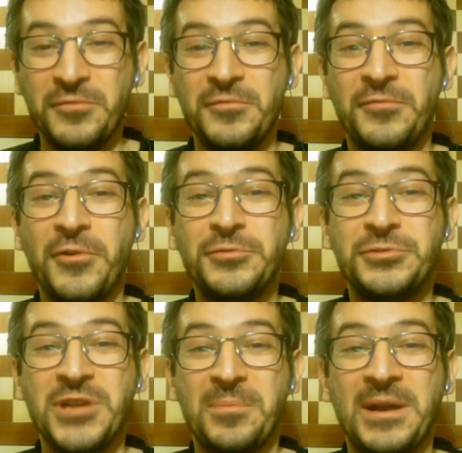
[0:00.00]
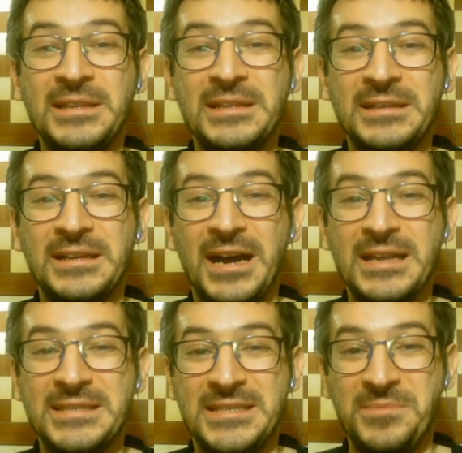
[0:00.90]
Fötr Şapkalı
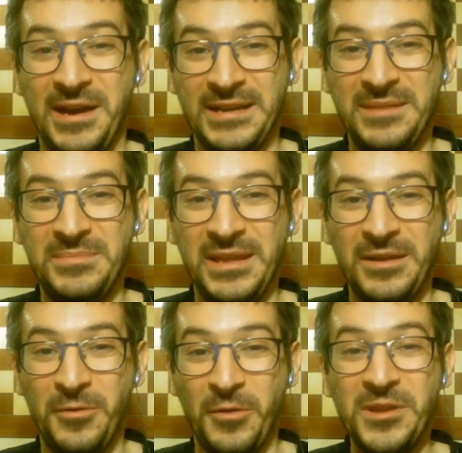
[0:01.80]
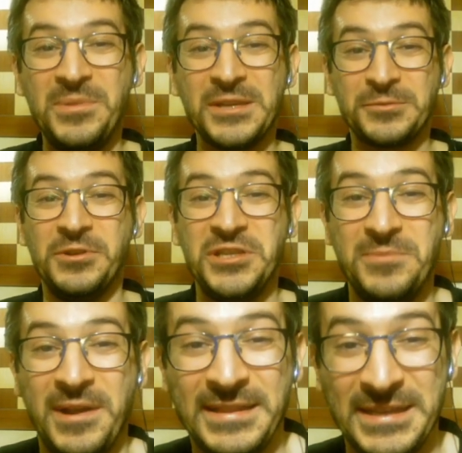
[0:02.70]
Aziz'imi arayayım da onunla biraz konuşayım
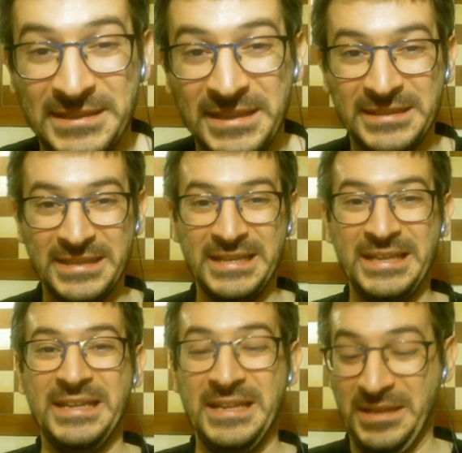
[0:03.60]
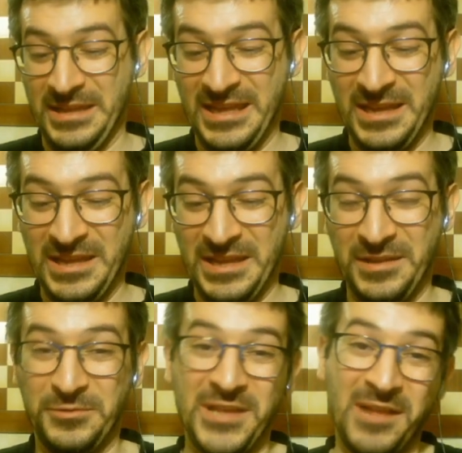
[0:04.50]
arkadaşlar. Ee,
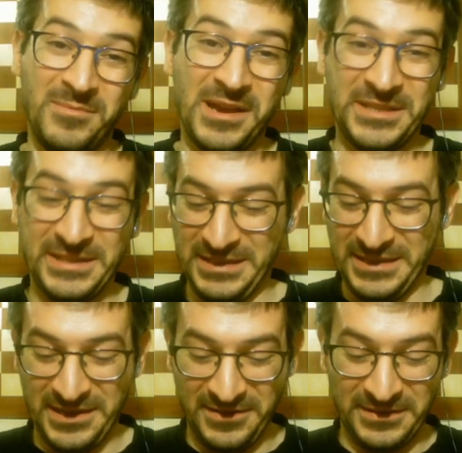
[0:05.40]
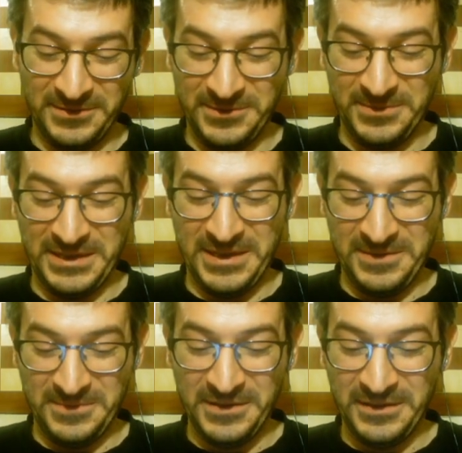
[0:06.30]
güzel bir maçtı. Evet dur bakayım.
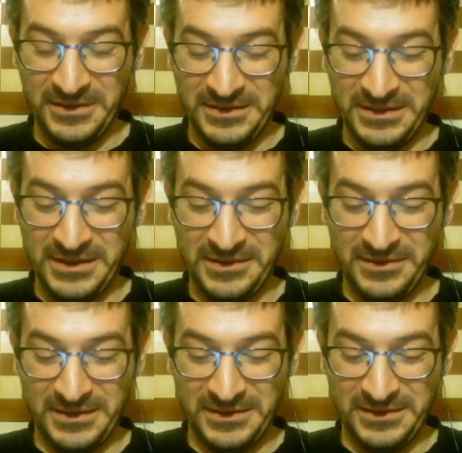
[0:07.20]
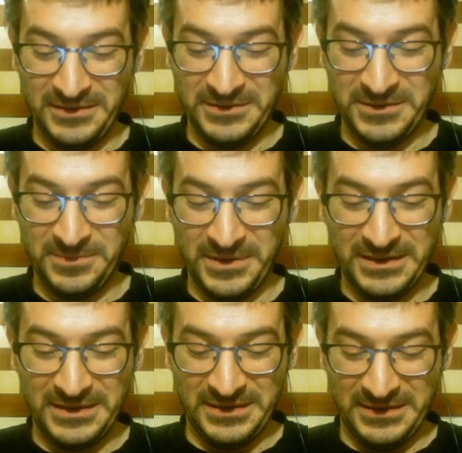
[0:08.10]
Evet süper.
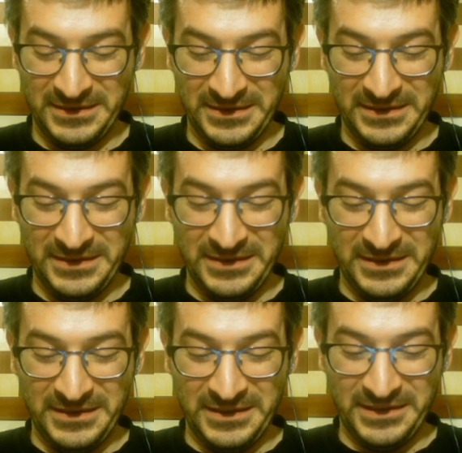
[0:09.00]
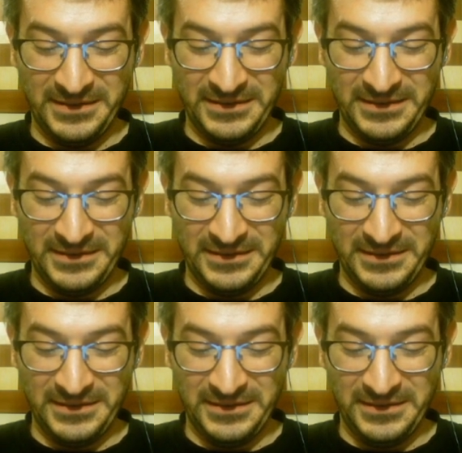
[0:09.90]
Evet.
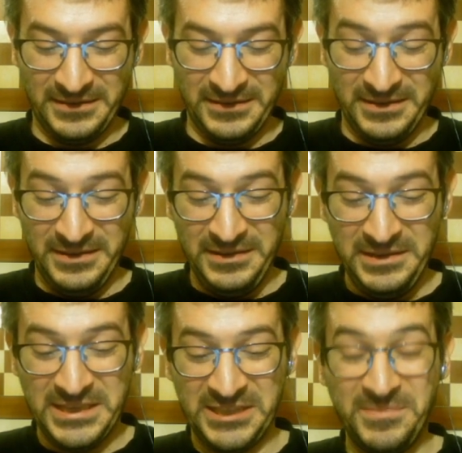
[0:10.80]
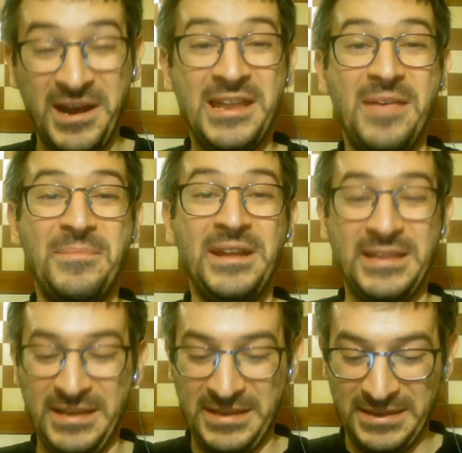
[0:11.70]
İsmail Emre
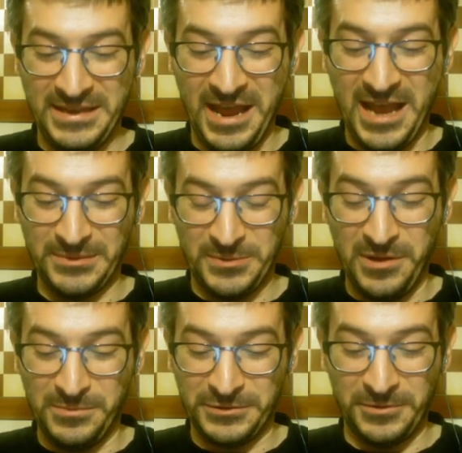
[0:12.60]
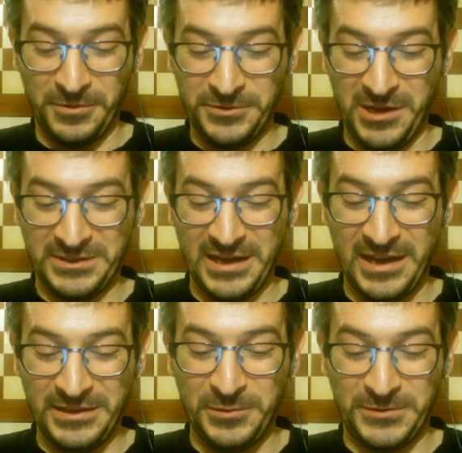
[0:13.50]
de ne yazmış biliyor musun? Hocam
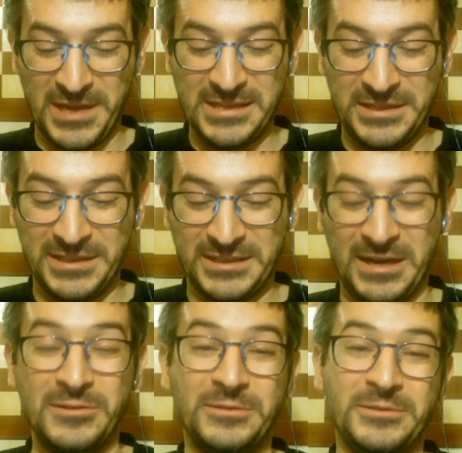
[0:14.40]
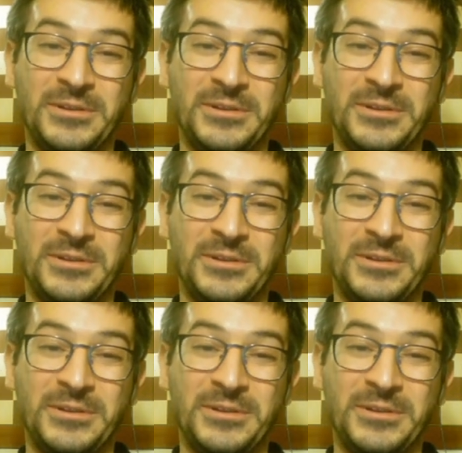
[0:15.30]
saati gösterdiği için sağ olun